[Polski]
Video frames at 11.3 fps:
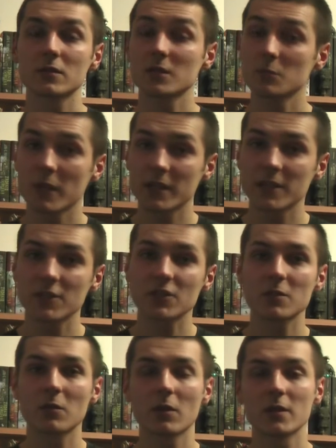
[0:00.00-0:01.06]

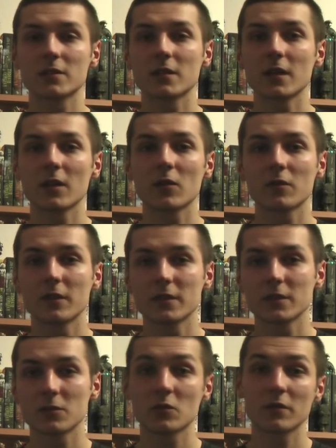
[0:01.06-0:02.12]
sympatycznym oraz
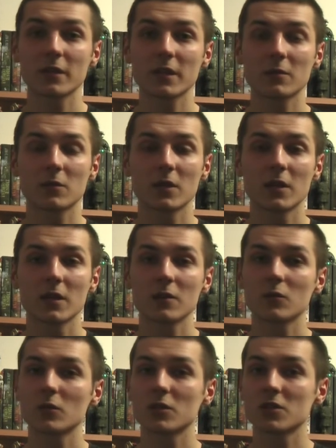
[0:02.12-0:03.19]
elokwentnym człowiekiem,
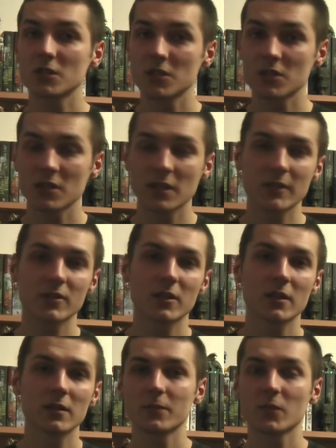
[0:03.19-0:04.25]
który szczyci się
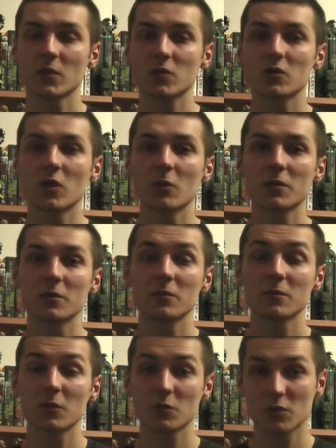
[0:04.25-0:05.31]
także dość dobrym
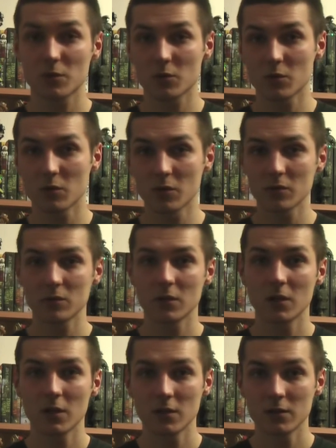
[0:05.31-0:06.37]
poczuciem humoru.
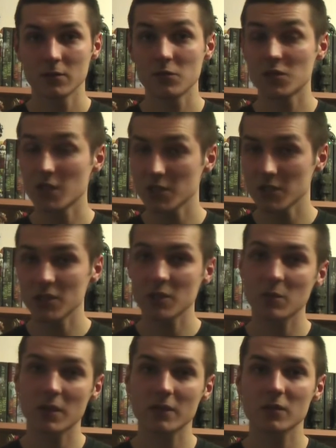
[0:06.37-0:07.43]
Cieszę się
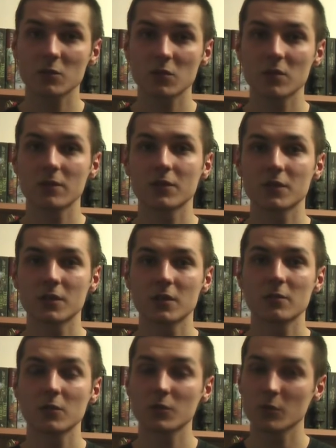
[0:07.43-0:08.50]
bardzo z możliwości
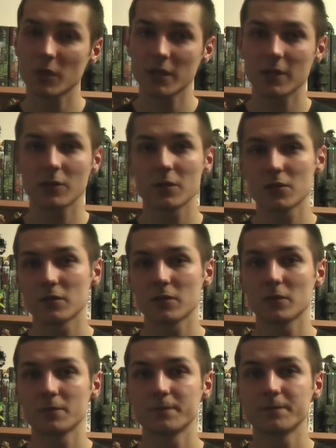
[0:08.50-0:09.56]
posłuchania go na żywo.
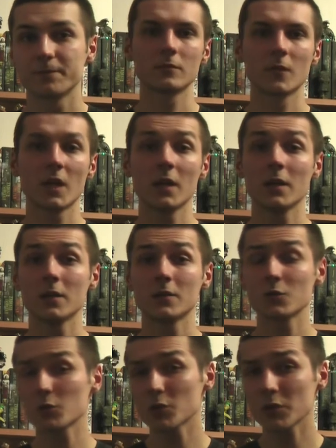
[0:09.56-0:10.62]

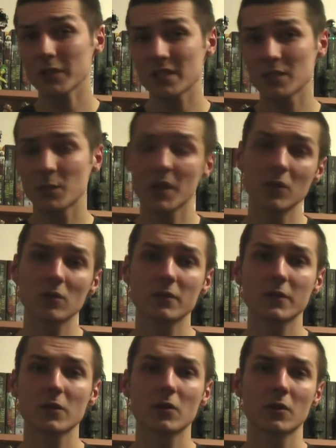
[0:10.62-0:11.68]
Cóż to jest Pan
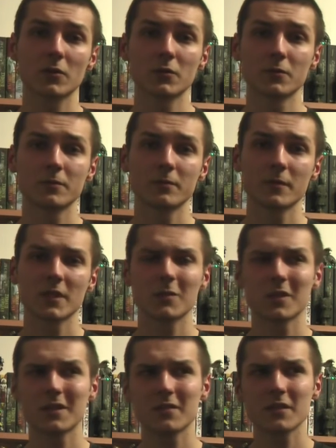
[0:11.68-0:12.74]
Lodowego Ogrodu?
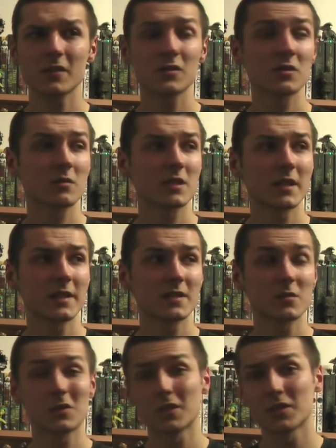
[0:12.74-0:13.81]
Chyba niewiele osób zadaje
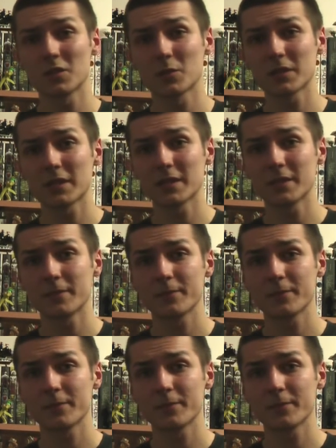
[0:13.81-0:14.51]
sobie dzisiaj to pytanie.